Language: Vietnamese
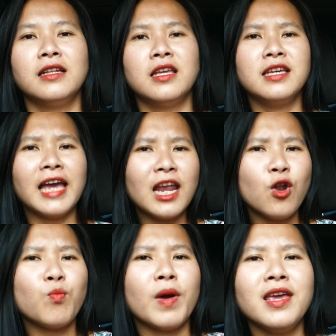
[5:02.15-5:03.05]
thì ngay
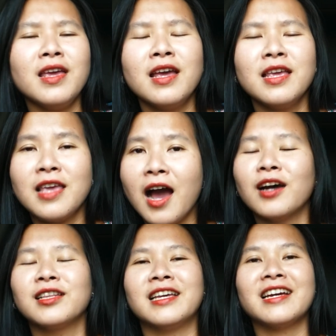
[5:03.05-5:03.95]
lúc bấy
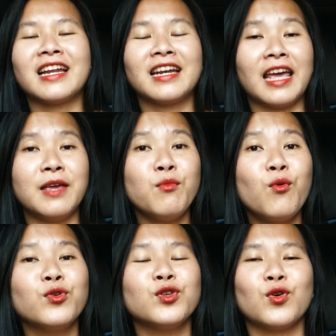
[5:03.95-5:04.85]
giờ thì các anh hãy
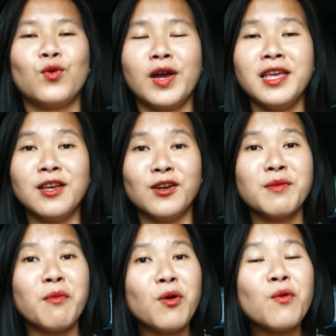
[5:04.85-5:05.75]
mua cho cô ấy những
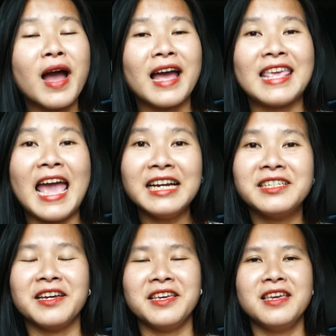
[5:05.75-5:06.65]
cái món quà giá
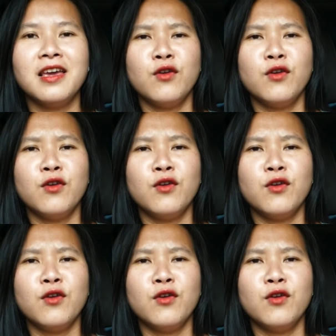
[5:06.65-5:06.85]
trị